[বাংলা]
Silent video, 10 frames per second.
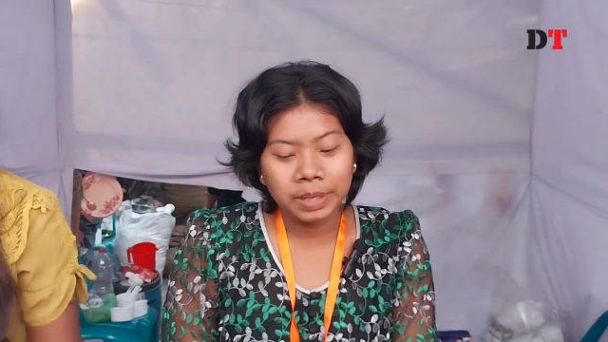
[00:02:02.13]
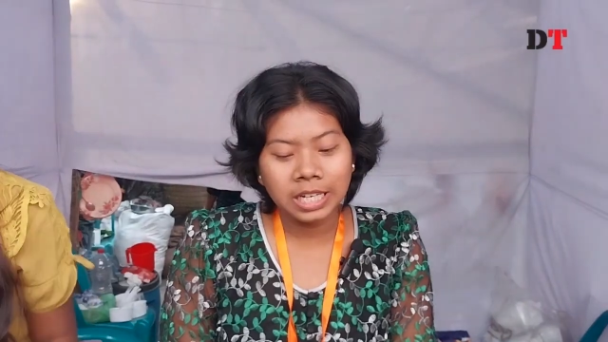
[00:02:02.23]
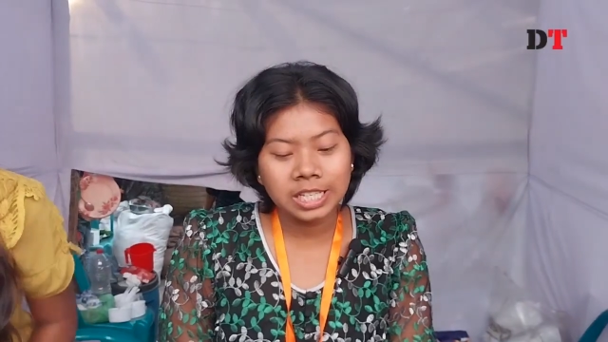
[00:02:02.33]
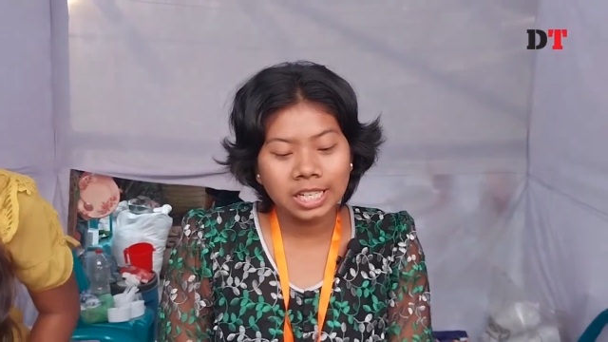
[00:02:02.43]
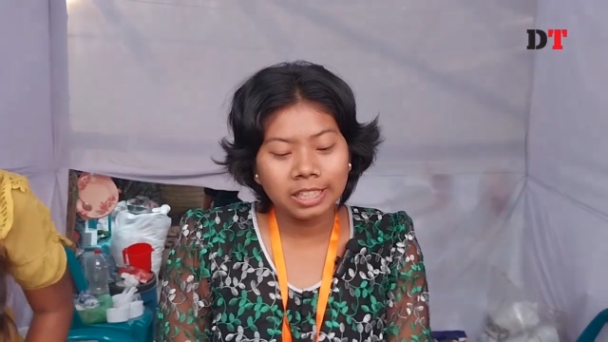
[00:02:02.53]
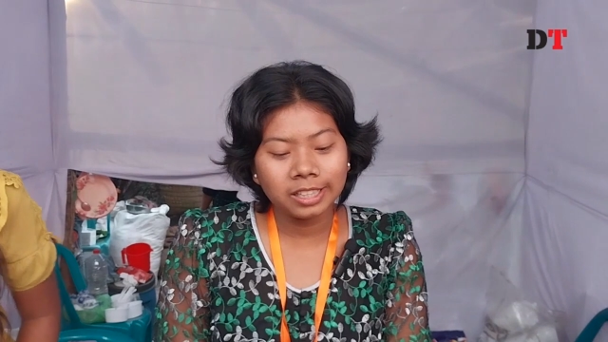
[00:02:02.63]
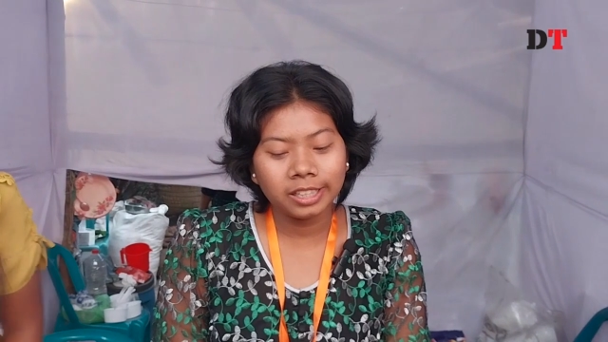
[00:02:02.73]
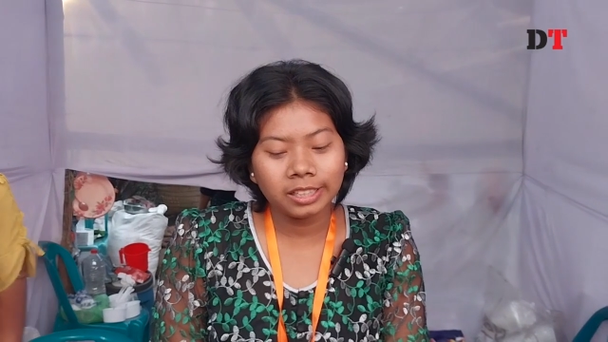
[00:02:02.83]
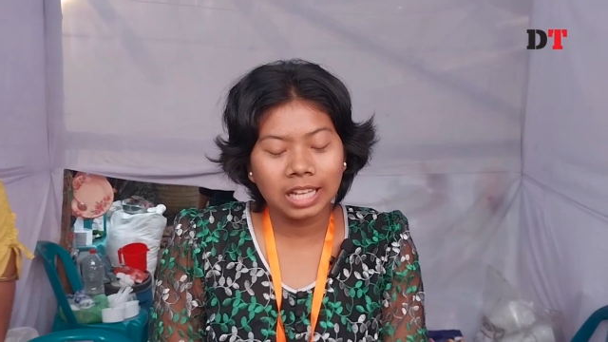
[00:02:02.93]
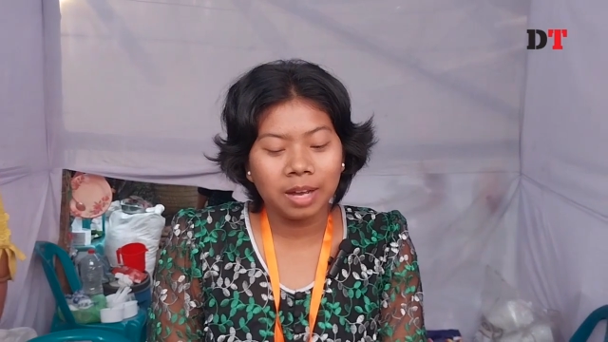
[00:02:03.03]
বেনি
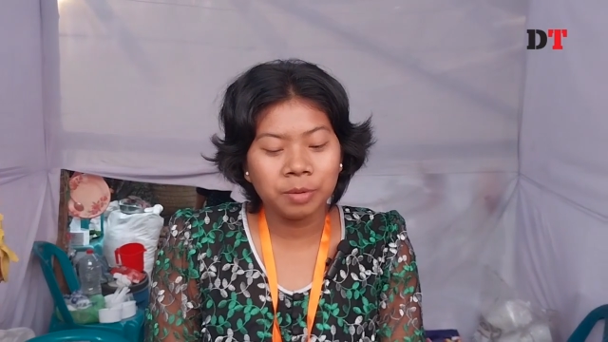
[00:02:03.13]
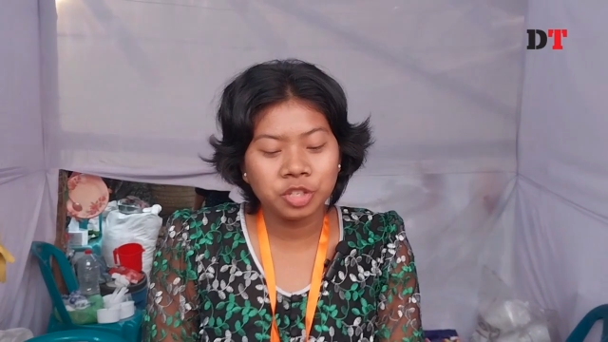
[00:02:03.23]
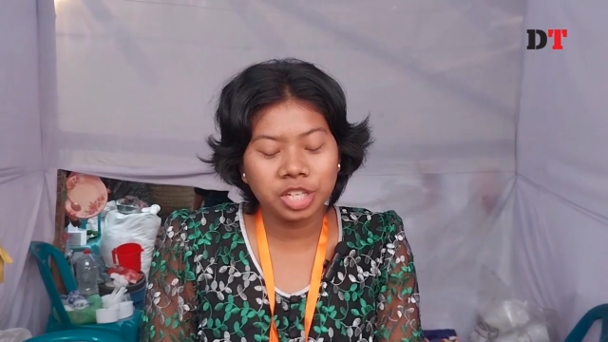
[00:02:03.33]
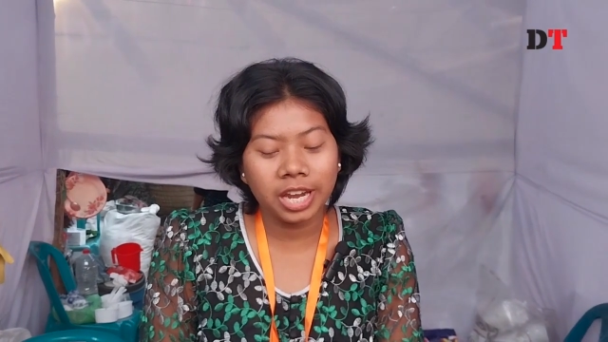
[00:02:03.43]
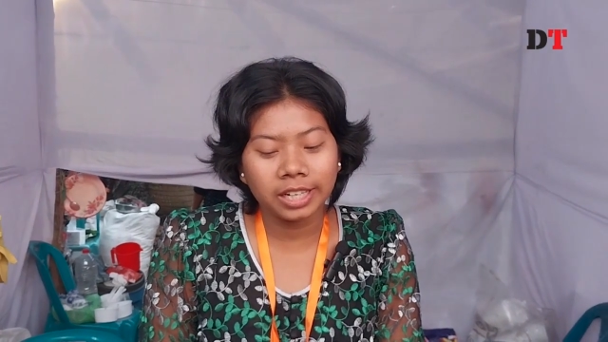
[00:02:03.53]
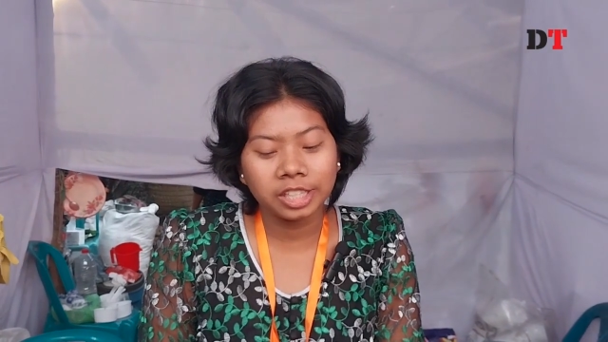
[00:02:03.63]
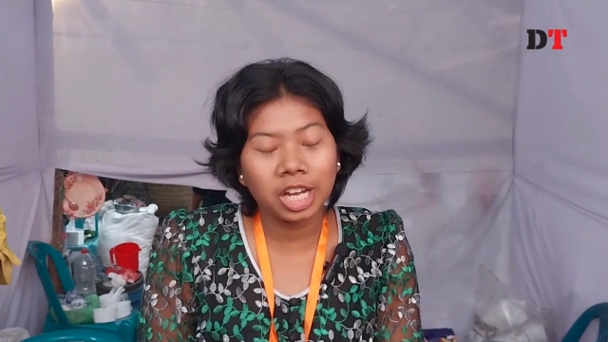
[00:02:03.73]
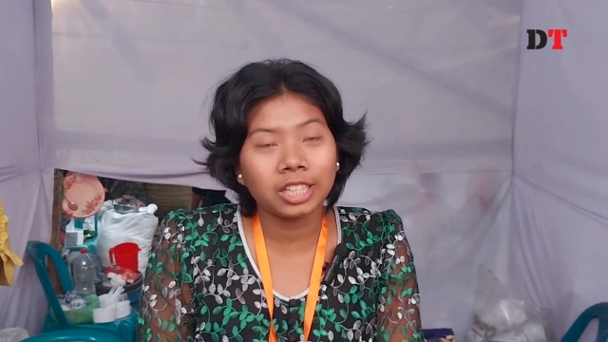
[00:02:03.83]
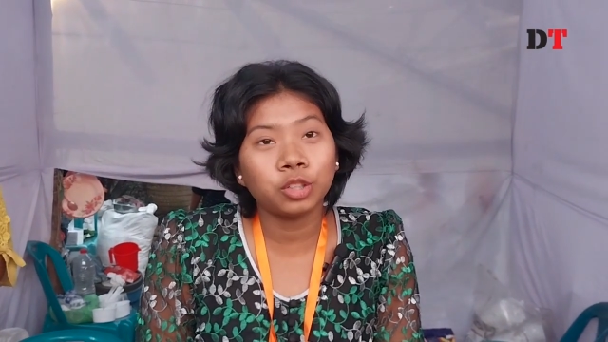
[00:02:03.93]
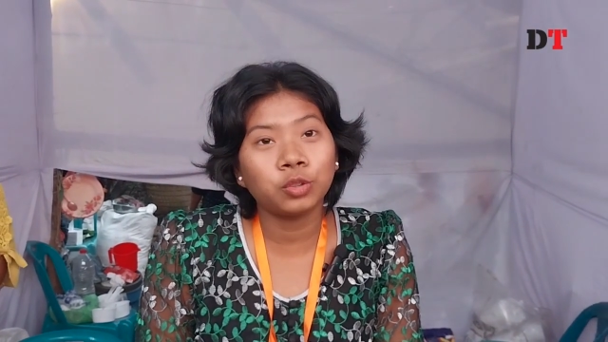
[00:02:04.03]
চালের দাম হচ্ছে এক
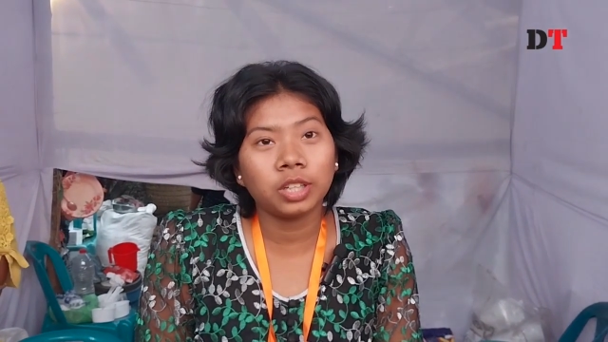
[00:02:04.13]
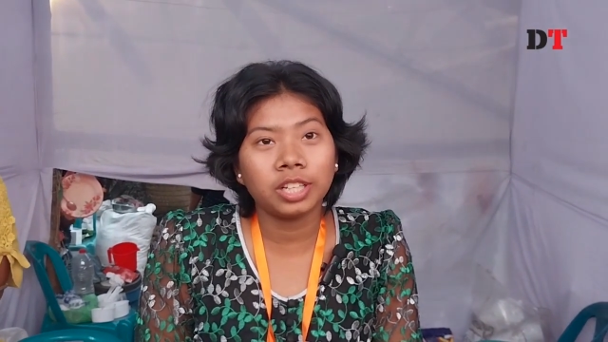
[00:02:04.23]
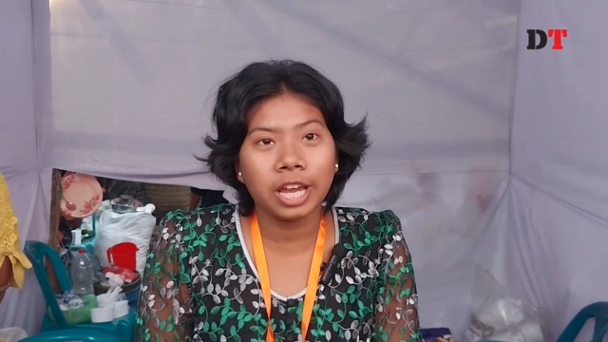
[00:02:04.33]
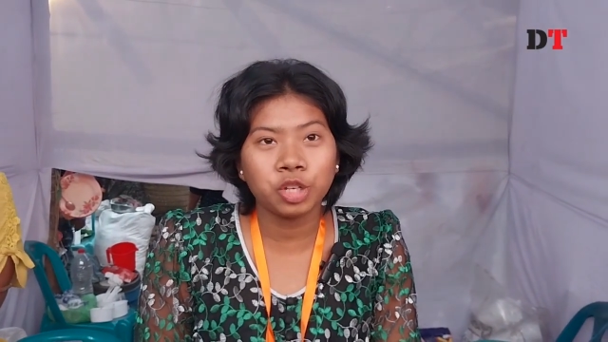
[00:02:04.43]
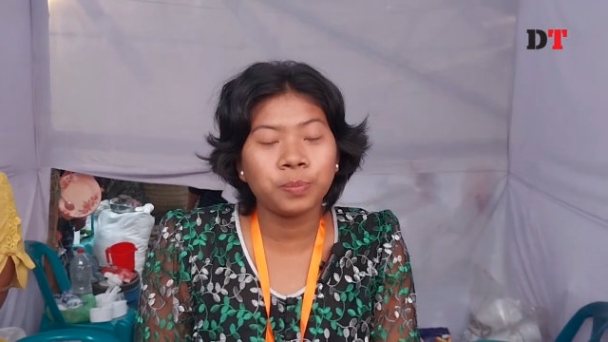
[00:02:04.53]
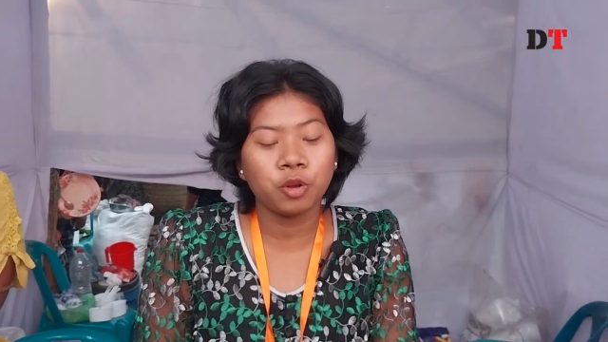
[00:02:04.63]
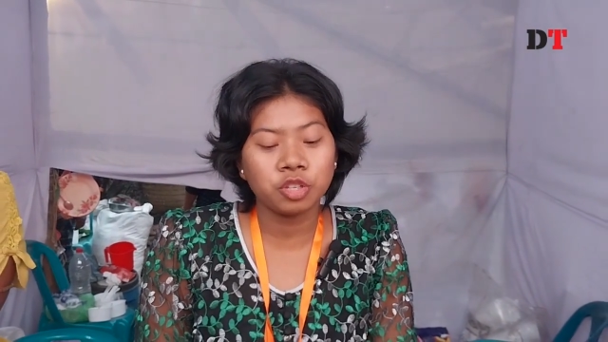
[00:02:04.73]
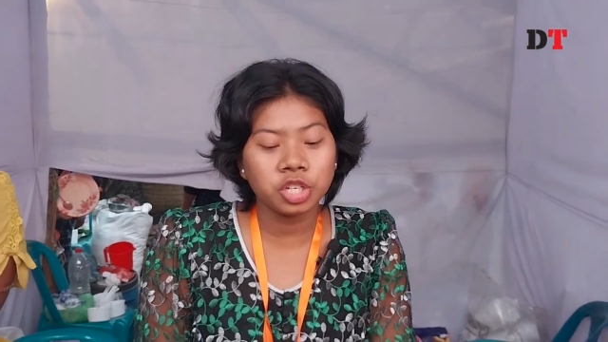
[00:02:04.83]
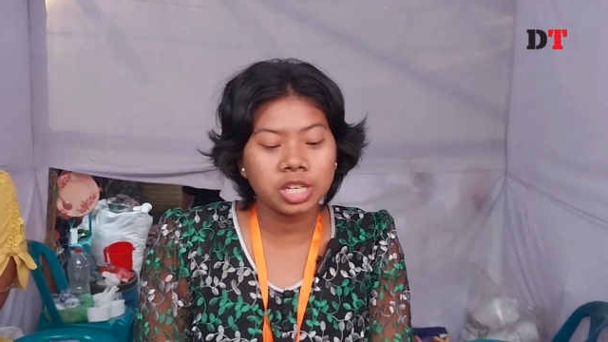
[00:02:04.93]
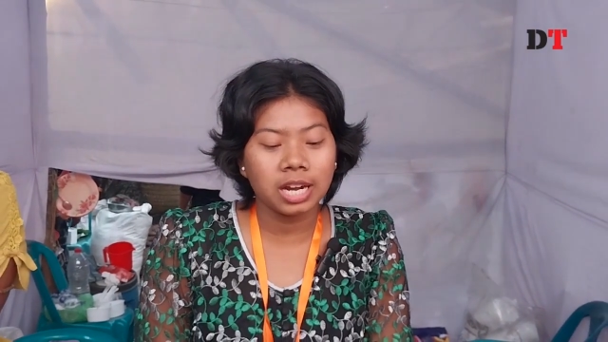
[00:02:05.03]
সাদাগুলো একশো
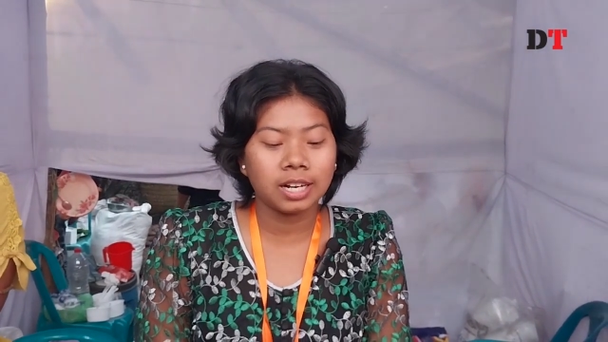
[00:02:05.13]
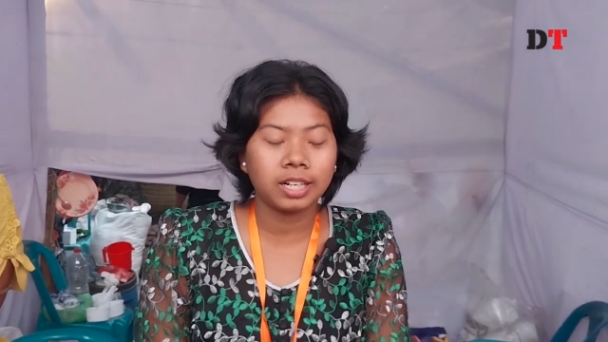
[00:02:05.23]
পঞ্চাশ